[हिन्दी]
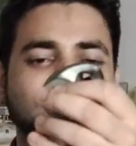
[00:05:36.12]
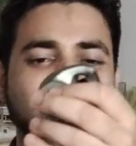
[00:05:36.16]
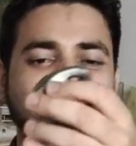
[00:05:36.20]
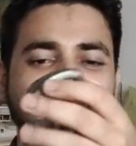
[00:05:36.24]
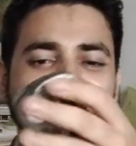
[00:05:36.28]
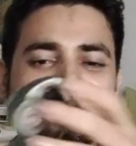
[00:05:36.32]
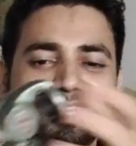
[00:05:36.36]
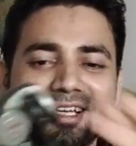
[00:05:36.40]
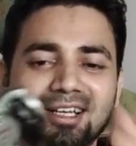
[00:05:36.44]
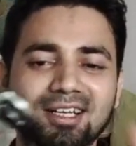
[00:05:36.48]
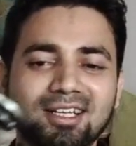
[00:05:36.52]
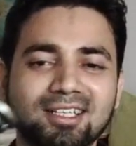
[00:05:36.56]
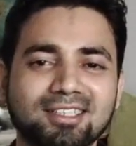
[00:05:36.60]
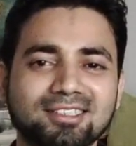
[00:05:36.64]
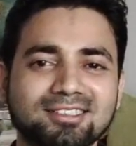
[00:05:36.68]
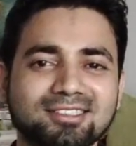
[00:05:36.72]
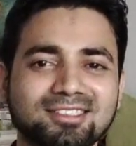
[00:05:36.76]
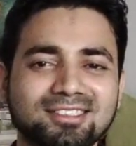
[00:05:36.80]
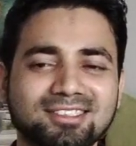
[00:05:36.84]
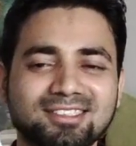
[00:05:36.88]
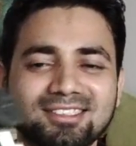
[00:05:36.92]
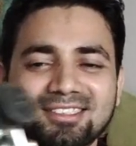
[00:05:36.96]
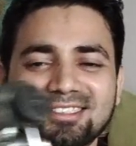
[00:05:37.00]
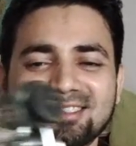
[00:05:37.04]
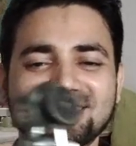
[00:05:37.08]
ये रहा
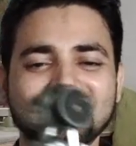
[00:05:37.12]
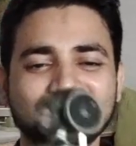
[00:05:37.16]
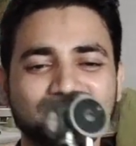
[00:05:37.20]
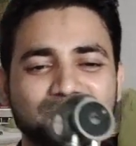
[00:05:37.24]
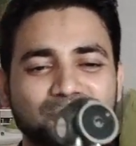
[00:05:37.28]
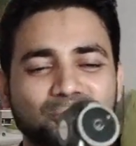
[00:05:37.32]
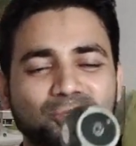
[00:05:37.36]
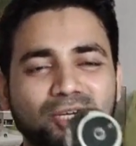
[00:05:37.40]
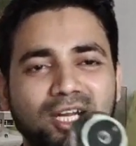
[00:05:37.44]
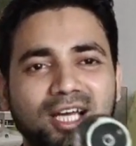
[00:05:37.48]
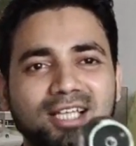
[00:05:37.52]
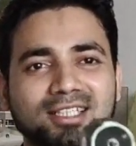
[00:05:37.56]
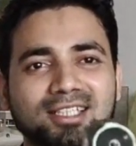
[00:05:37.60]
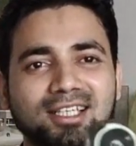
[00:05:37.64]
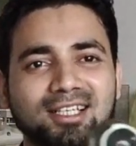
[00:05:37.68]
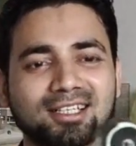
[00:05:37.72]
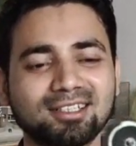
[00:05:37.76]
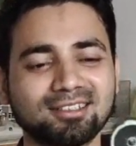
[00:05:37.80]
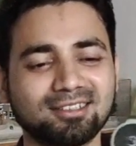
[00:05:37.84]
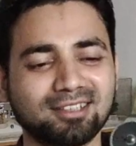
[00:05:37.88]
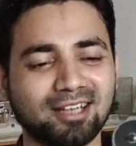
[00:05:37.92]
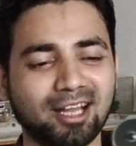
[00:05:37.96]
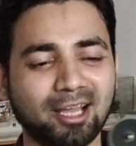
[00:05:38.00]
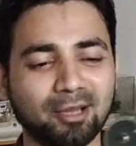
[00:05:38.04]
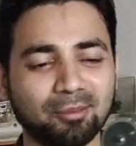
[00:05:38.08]
गाइस
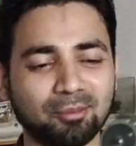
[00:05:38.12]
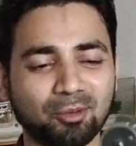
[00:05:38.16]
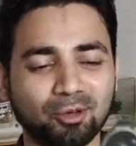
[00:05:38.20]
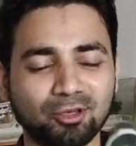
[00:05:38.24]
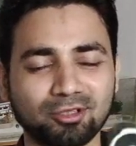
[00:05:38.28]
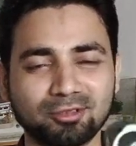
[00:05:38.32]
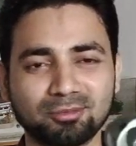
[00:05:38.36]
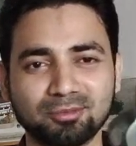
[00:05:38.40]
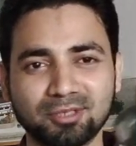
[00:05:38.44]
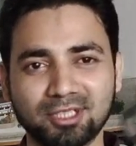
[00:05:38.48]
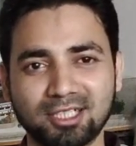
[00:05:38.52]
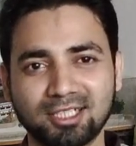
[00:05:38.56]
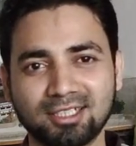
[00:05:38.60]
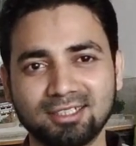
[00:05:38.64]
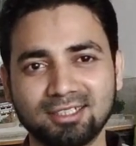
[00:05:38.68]
पुराना ट्राईपॉड